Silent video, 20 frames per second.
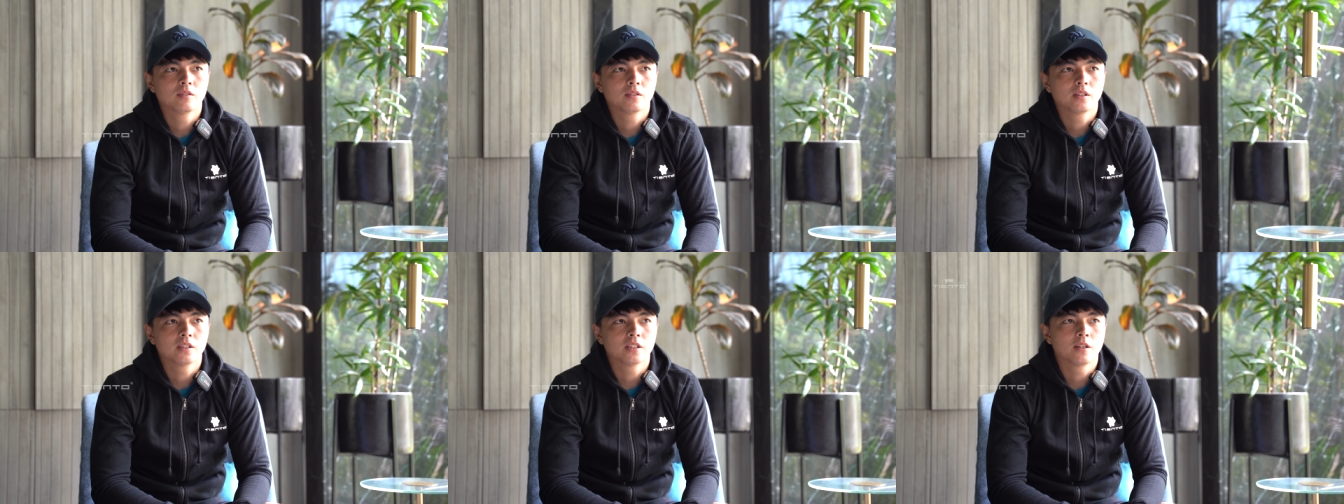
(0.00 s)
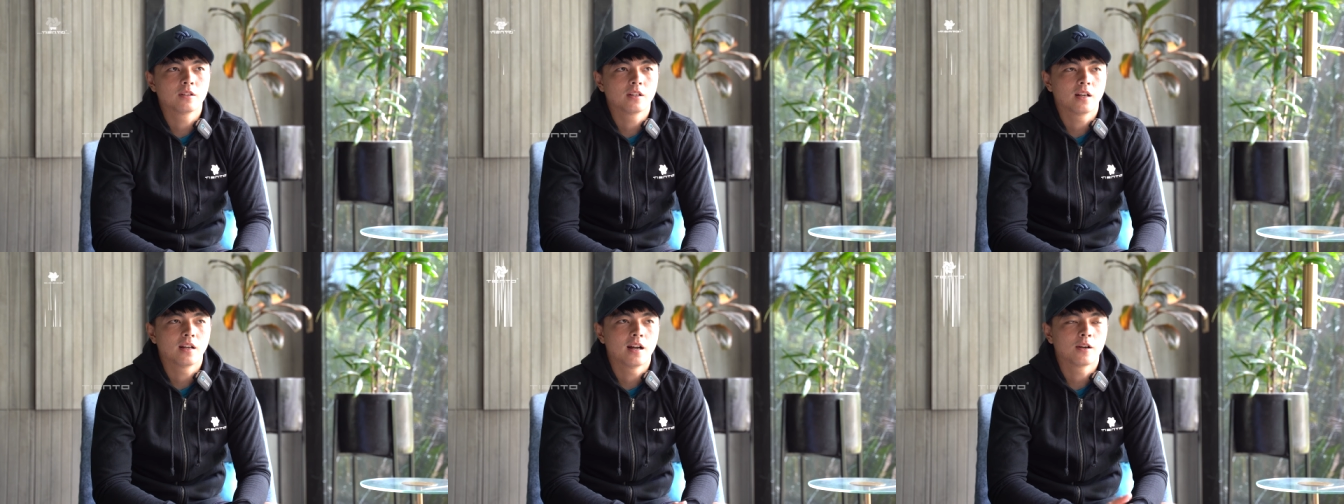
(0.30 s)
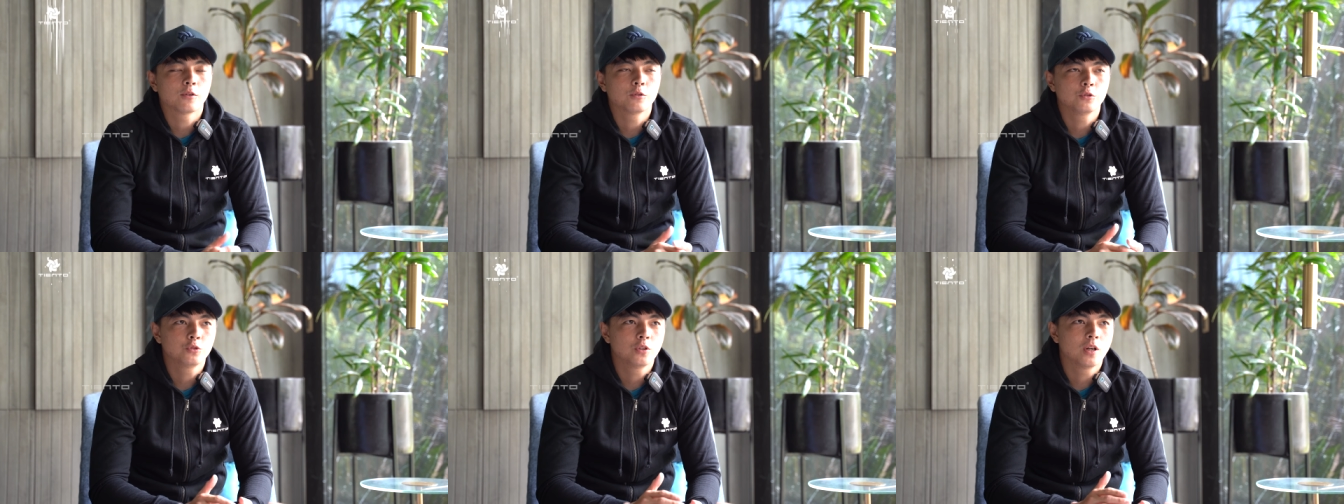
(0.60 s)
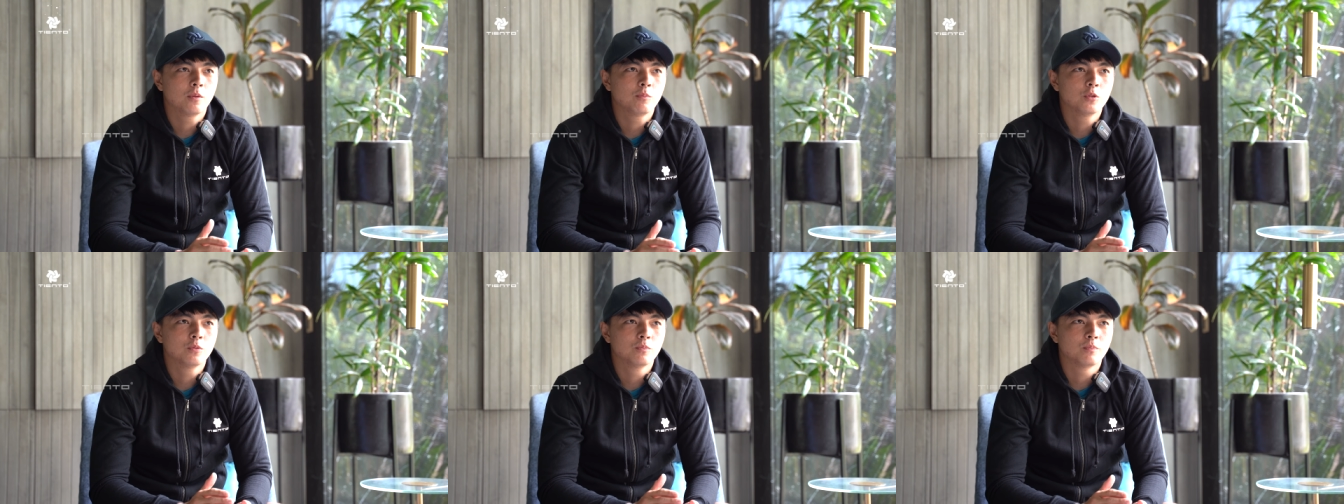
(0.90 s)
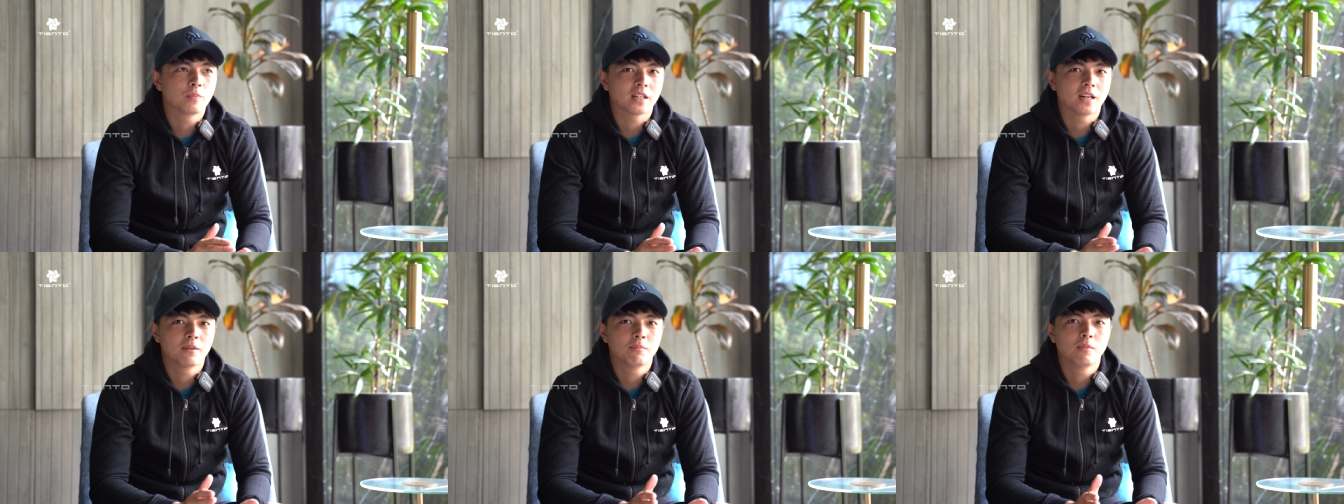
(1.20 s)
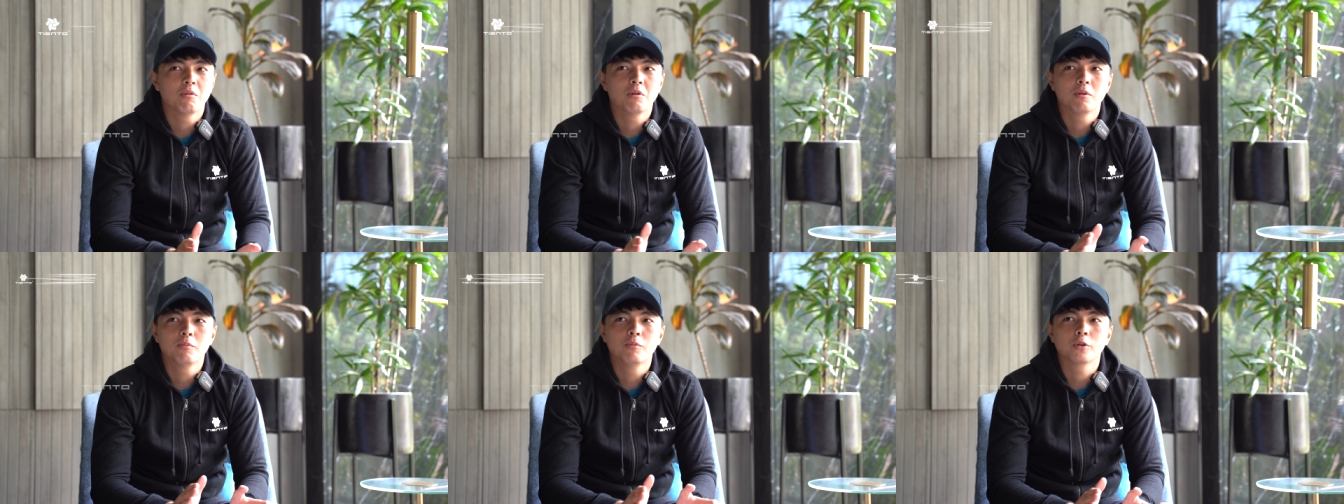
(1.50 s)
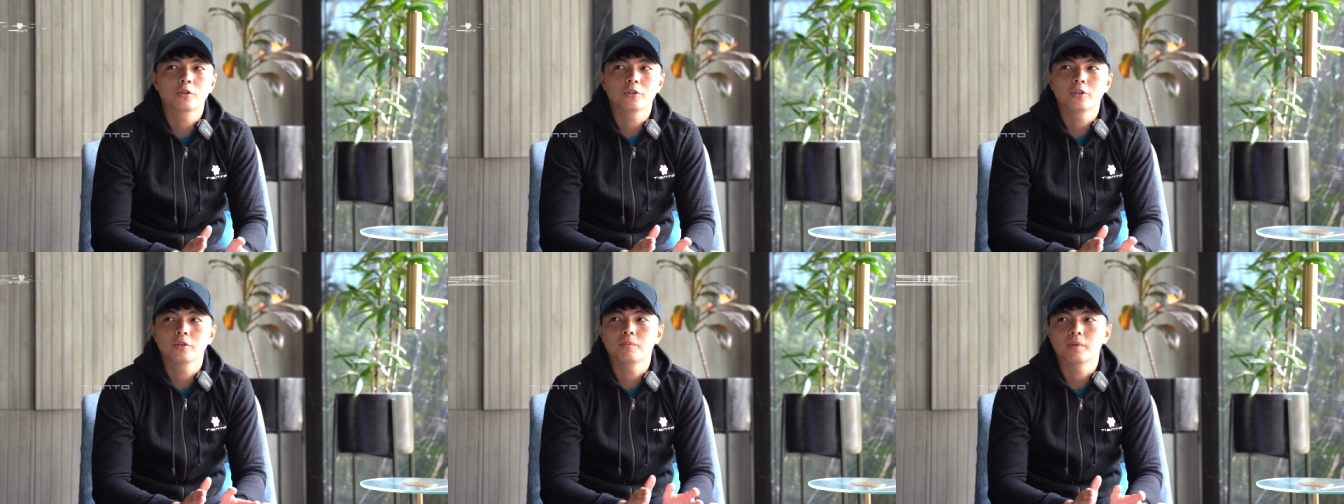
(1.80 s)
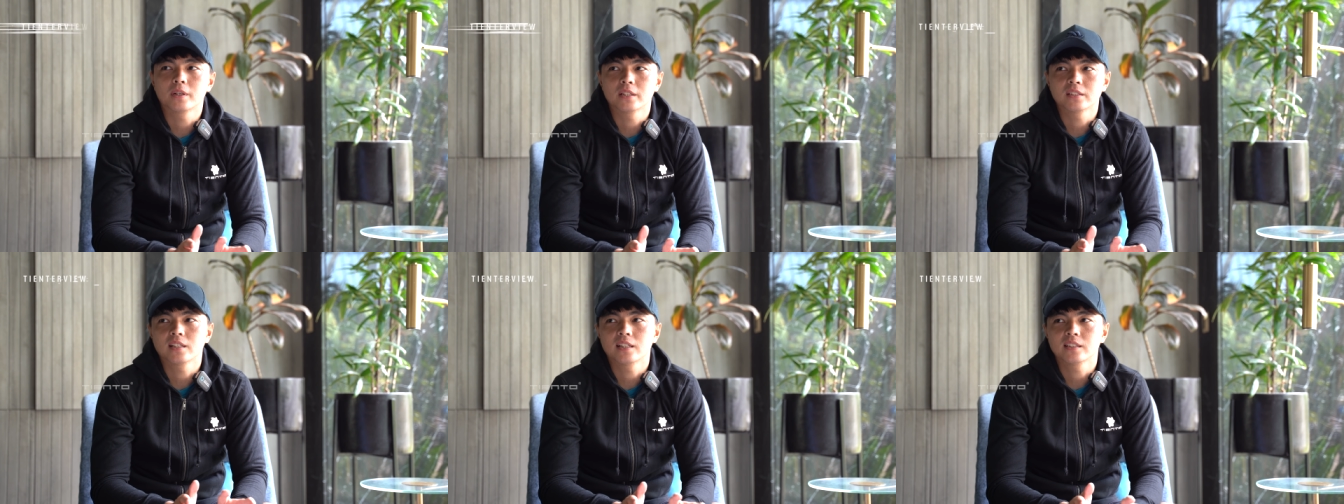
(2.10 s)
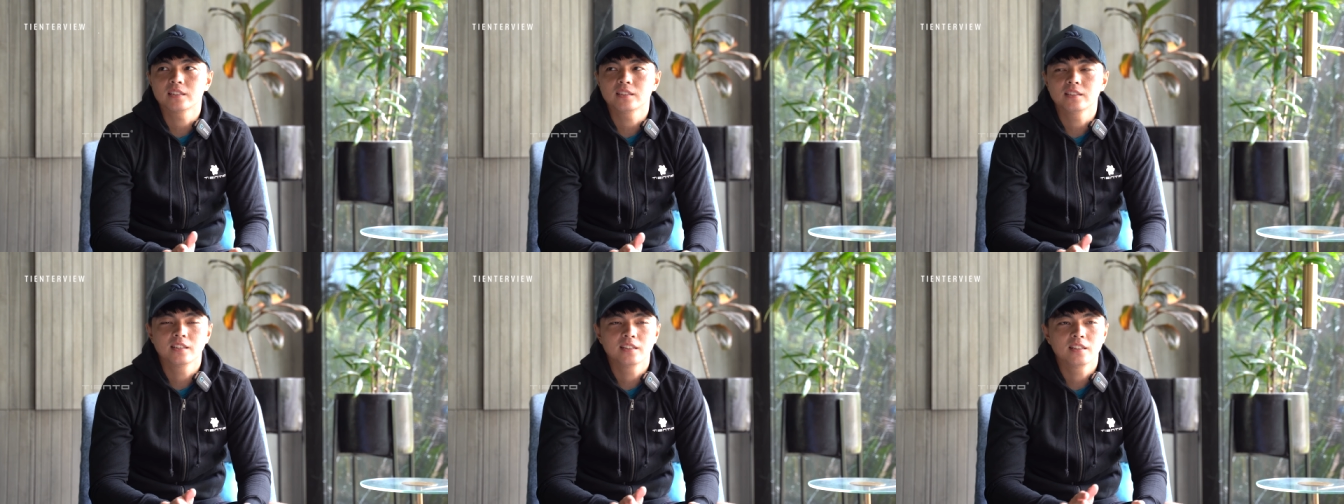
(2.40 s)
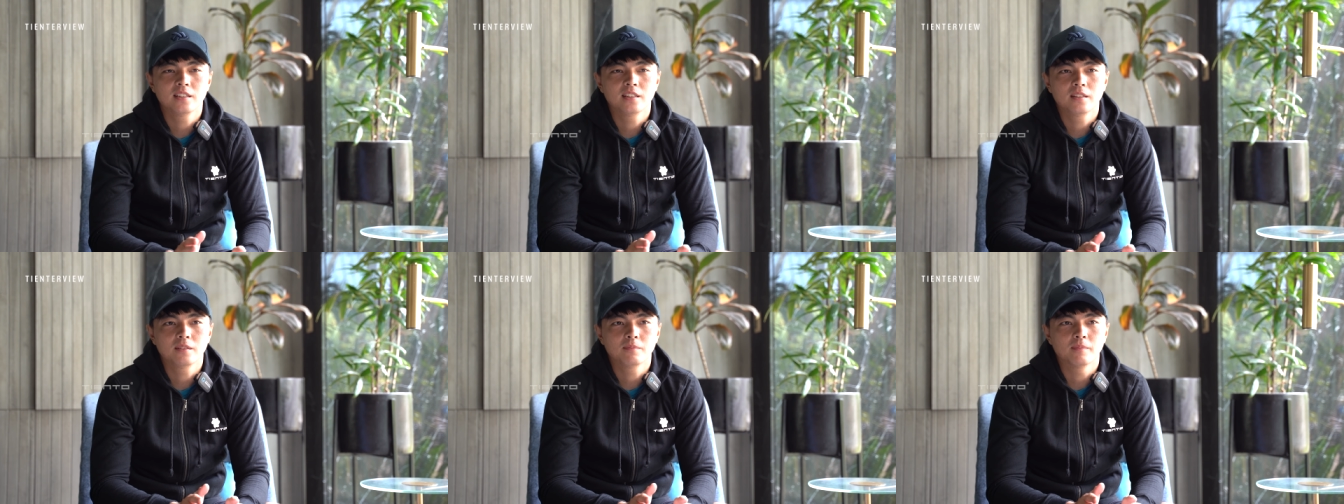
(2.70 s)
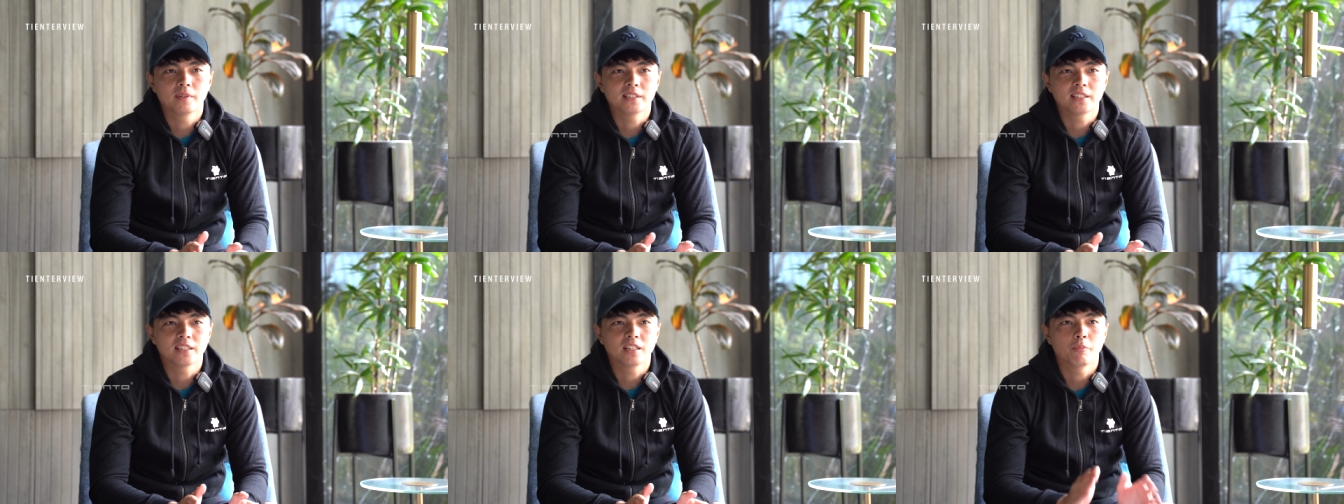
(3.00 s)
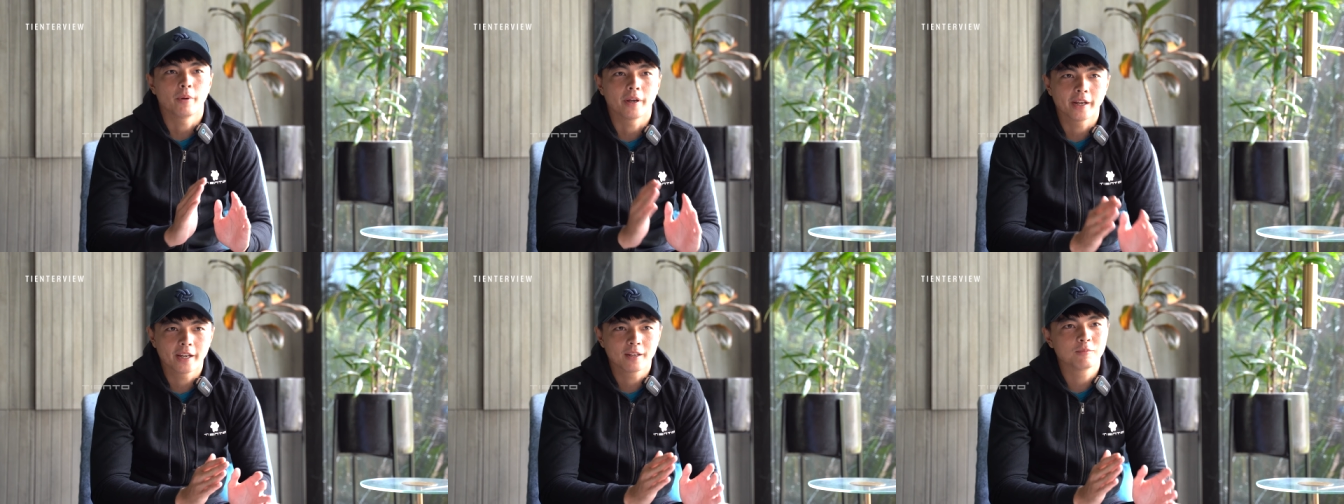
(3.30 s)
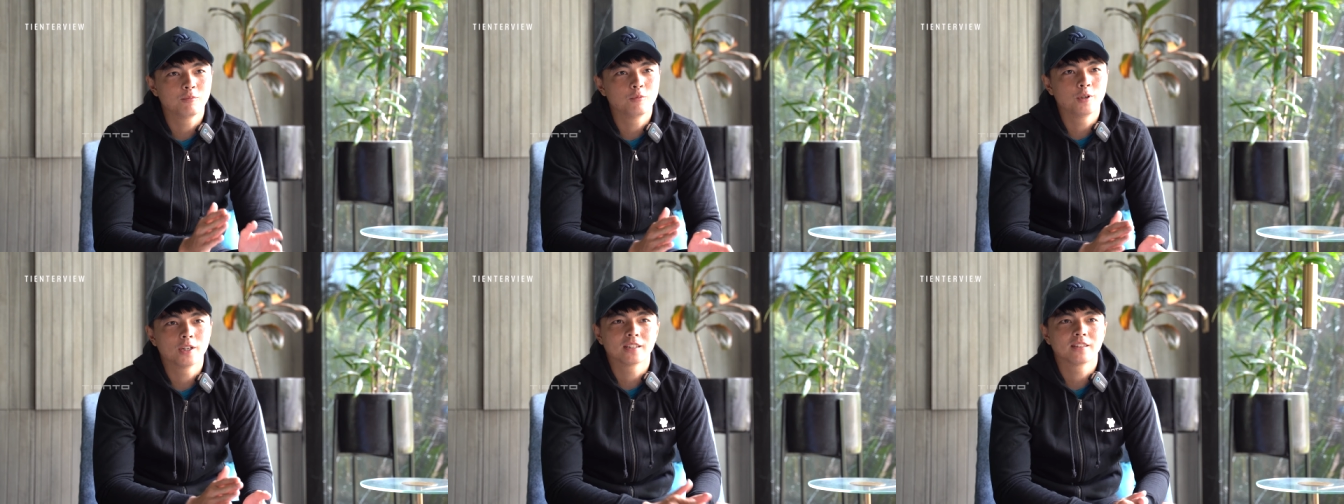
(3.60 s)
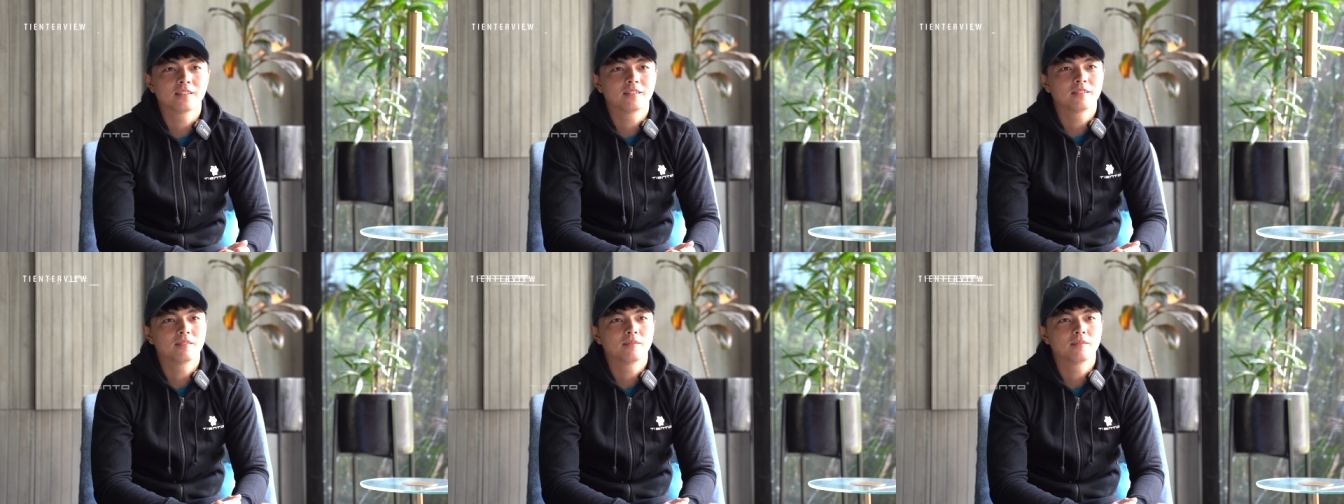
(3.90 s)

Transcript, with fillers: kita aku juga belum pernah bawa Borneo prestasi jadi masih kepengen buat